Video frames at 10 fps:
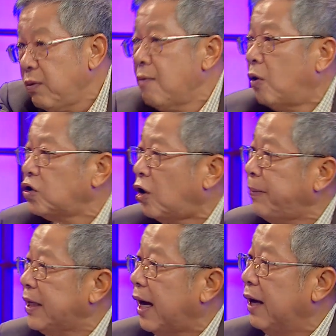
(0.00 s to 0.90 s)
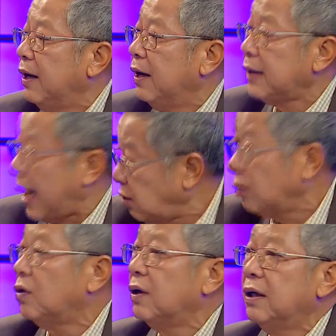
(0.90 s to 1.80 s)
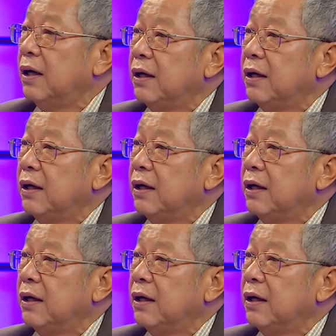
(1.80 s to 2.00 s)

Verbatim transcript: ทีวีวงจรปิดอ่ะถ่ายทอดสดเล